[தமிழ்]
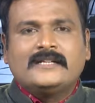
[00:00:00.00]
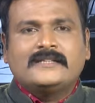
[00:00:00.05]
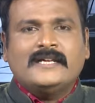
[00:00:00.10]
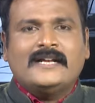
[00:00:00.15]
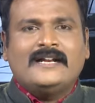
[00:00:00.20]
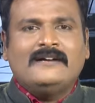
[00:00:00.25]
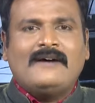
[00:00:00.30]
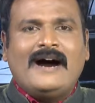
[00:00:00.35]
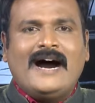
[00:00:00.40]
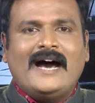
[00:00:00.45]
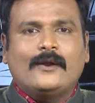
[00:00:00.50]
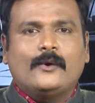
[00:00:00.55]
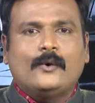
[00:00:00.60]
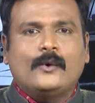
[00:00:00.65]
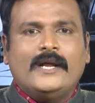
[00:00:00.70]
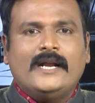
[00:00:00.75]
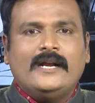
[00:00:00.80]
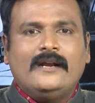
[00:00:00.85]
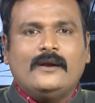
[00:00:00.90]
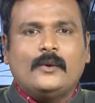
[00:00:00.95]

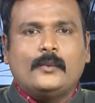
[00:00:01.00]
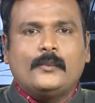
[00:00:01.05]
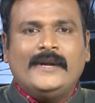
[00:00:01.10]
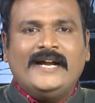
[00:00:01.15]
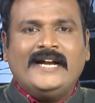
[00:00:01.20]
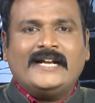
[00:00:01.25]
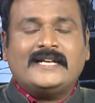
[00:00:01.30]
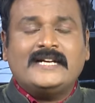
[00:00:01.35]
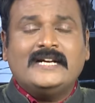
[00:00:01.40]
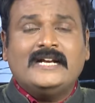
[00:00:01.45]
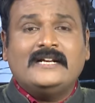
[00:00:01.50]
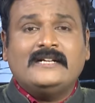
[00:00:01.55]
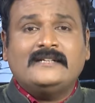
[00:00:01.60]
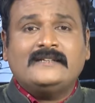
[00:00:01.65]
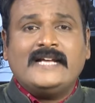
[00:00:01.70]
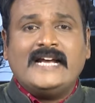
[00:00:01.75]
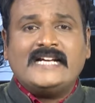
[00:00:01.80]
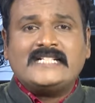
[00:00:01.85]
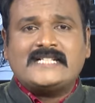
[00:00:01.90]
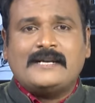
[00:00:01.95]
திருவாரூரில்
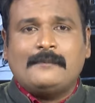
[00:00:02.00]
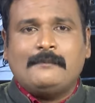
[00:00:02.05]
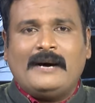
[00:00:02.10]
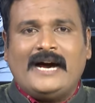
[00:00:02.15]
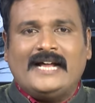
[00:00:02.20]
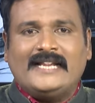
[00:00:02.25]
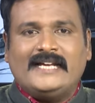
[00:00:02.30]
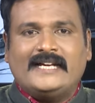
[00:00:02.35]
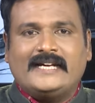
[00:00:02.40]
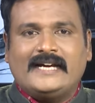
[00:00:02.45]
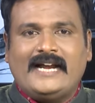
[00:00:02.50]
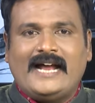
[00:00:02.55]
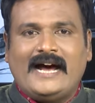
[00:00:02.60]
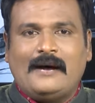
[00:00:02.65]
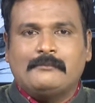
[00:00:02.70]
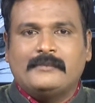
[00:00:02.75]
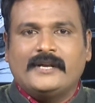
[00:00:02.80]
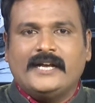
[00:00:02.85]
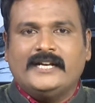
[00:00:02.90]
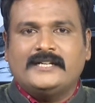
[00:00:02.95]
வீட்டிலிருந்தே
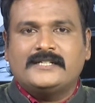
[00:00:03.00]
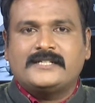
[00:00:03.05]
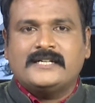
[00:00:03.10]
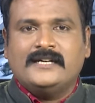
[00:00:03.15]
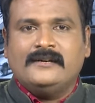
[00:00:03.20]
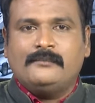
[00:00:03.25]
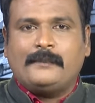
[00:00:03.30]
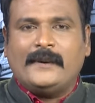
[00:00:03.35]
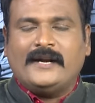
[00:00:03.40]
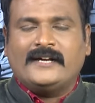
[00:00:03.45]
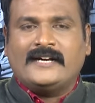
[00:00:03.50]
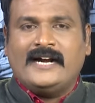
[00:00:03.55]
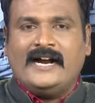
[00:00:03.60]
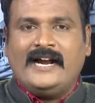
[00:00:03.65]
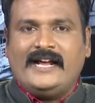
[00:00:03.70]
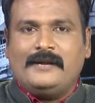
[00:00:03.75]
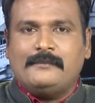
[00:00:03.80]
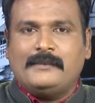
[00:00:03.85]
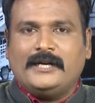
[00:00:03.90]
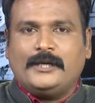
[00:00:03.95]
சம்பாதிக்கலாம் என்று
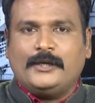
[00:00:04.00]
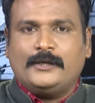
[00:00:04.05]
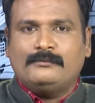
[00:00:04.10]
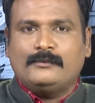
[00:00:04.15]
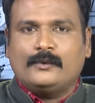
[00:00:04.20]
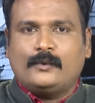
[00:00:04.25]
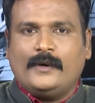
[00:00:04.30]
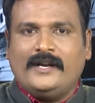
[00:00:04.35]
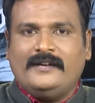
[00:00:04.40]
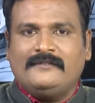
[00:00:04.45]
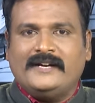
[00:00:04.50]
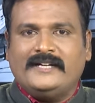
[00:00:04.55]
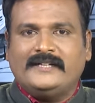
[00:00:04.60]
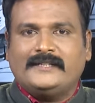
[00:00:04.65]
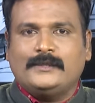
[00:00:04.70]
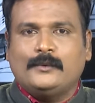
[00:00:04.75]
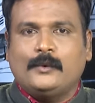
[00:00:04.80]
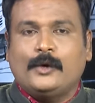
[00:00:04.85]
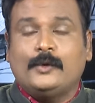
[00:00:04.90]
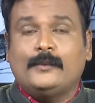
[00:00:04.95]
பெண்களை மட்டும்
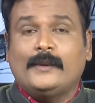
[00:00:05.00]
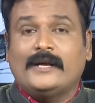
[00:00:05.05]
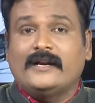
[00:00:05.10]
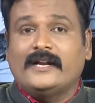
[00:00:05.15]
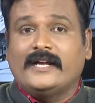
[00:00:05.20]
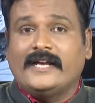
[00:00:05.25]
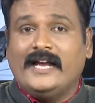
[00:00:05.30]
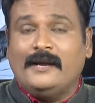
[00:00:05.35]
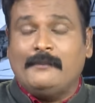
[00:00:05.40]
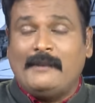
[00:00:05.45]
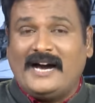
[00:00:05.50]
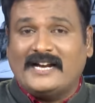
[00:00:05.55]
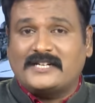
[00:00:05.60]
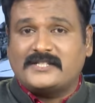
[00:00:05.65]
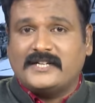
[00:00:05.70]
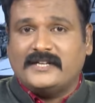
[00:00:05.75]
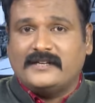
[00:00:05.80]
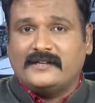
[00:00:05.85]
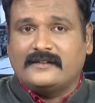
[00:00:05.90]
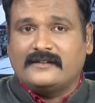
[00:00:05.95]
குறிவைத்து ஒருவர்
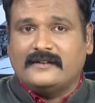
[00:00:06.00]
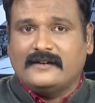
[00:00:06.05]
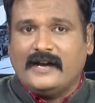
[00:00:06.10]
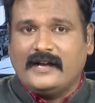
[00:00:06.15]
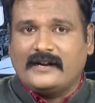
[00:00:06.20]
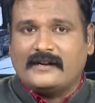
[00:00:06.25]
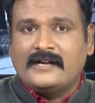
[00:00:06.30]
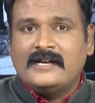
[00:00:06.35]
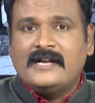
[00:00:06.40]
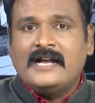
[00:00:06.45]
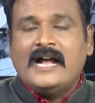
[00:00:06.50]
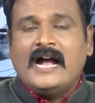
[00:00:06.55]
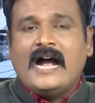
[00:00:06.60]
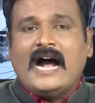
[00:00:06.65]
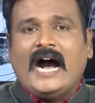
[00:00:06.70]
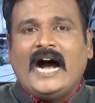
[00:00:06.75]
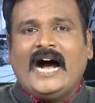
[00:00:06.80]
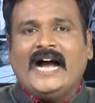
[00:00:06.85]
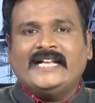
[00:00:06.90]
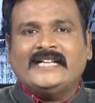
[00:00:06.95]
ஏமாற்றியிருக்கிறார்
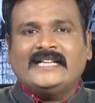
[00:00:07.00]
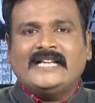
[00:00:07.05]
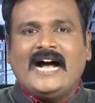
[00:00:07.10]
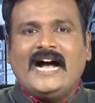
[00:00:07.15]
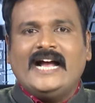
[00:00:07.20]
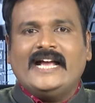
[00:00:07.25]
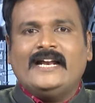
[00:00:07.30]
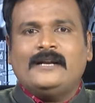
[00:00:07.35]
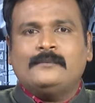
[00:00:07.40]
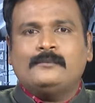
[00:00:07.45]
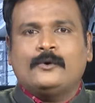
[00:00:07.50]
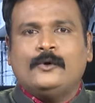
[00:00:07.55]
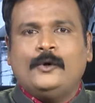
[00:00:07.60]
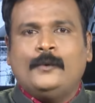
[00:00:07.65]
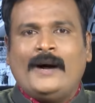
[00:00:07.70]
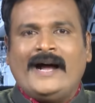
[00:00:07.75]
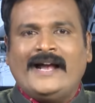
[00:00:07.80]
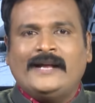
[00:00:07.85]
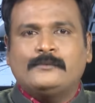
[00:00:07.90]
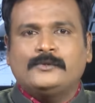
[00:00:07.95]
ஐந்தாயிரம்
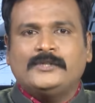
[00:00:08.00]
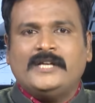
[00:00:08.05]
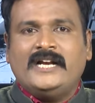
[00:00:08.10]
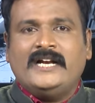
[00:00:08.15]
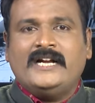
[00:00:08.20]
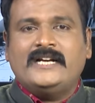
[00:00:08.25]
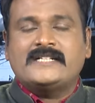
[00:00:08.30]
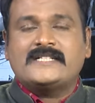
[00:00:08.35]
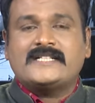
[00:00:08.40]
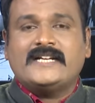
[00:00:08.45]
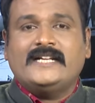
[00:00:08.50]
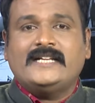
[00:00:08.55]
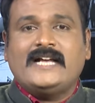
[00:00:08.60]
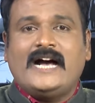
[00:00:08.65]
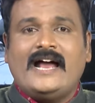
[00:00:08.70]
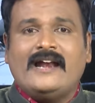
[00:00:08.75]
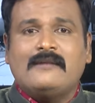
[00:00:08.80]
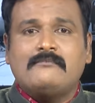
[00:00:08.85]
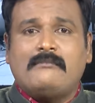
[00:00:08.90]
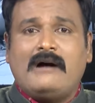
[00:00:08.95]
ரூபாய் முதலீடு
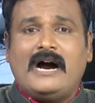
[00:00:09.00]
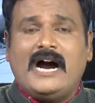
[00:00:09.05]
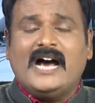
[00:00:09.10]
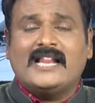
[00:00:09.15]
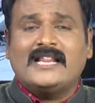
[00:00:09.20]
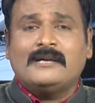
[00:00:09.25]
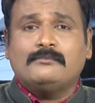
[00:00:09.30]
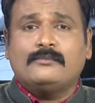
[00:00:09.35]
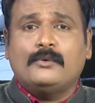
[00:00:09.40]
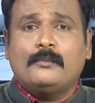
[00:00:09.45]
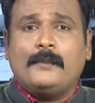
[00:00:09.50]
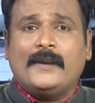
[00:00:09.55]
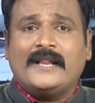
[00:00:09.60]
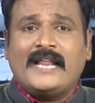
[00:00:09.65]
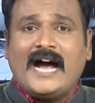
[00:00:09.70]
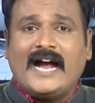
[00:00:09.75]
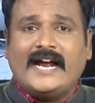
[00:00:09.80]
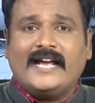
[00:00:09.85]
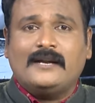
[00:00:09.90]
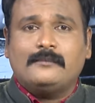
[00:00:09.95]
செய்தால் மாதம்
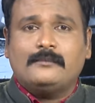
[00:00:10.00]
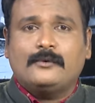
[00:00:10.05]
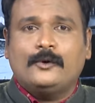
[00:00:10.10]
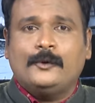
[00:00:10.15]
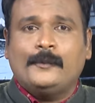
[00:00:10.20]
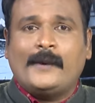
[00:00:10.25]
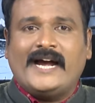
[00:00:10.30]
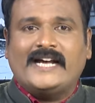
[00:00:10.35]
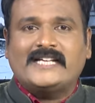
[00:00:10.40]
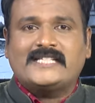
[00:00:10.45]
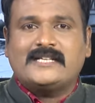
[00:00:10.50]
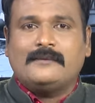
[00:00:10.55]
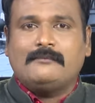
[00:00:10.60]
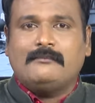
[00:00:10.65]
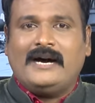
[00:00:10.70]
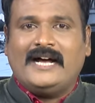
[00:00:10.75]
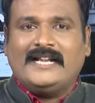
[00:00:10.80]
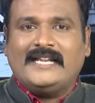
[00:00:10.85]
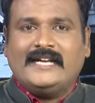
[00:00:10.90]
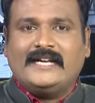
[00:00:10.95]
முப்பதாயிரம் ரூபாய்
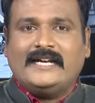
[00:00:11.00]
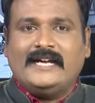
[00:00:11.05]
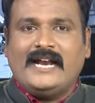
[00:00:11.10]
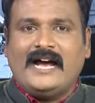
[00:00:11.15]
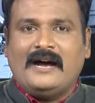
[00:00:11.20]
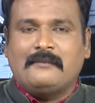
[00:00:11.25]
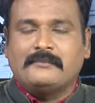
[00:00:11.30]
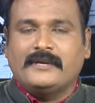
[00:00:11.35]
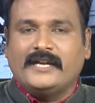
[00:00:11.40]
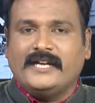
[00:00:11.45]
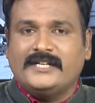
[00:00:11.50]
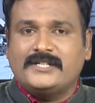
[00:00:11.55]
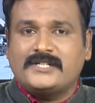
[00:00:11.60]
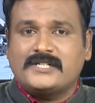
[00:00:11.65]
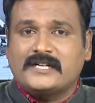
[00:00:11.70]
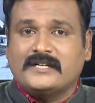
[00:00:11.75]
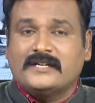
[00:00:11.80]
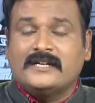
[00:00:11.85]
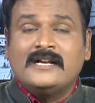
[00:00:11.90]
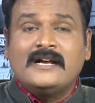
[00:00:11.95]
சம்பாதிக்கலாம்
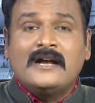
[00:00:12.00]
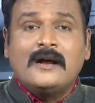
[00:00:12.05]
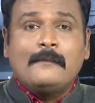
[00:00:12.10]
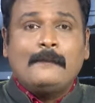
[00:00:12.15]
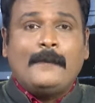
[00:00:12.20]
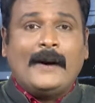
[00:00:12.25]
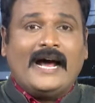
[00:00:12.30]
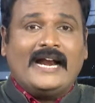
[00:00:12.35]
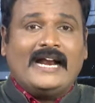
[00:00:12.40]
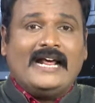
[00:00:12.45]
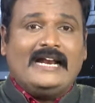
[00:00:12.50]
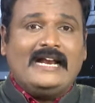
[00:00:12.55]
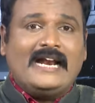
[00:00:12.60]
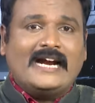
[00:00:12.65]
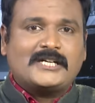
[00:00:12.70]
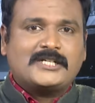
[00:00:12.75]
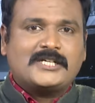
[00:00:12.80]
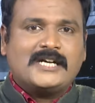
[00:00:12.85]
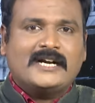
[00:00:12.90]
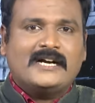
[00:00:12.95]
என்று பல
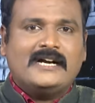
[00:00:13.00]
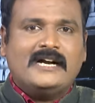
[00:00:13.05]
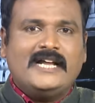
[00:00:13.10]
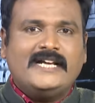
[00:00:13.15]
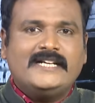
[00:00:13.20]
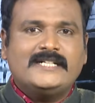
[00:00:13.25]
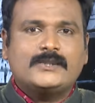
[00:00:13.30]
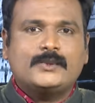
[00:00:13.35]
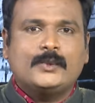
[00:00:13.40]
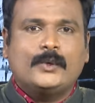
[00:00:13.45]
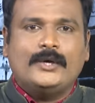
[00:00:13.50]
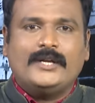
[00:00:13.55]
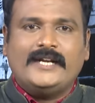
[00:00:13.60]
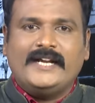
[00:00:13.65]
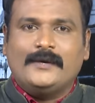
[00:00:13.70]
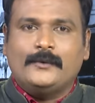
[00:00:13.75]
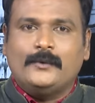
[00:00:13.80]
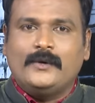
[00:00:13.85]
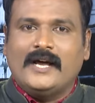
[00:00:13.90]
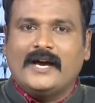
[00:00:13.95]
லட்சங்களை
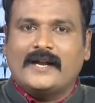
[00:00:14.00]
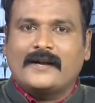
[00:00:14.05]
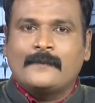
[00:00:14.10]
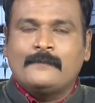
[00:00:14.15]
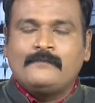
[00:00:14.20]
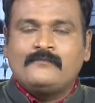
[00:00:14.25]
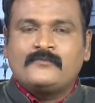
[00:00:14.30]
சுருட்டியுள்ளார்